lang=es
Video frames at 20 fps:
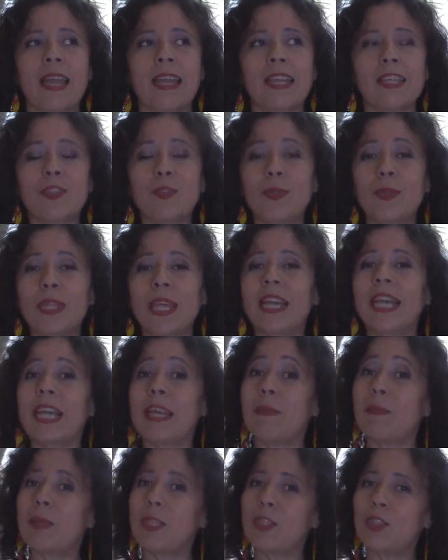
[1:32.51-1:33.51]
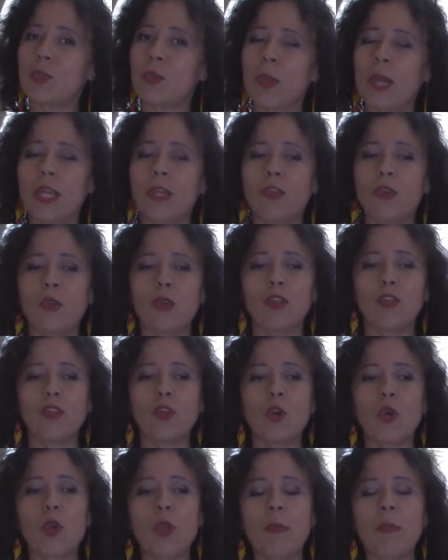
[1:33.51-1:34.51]
Resulta que en mi sueño
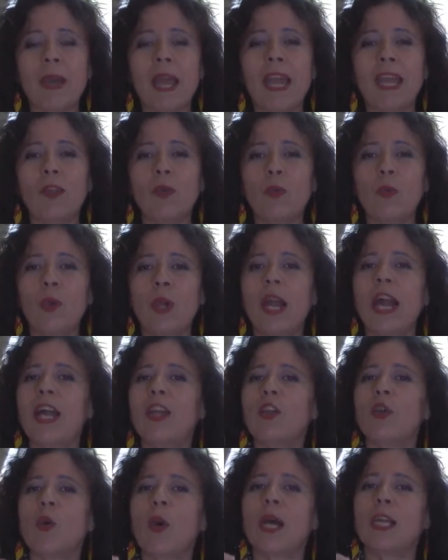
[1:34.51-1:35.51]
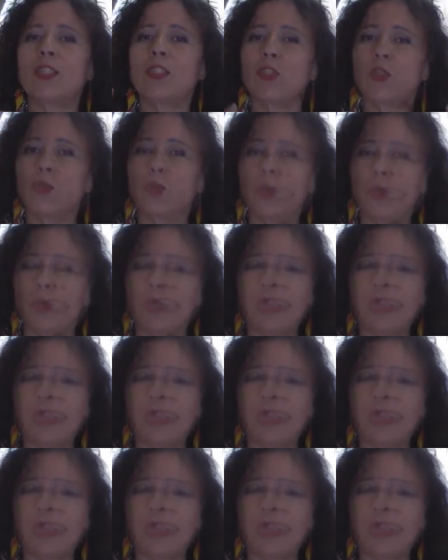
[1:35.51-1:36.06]
yo iba en un carro azul.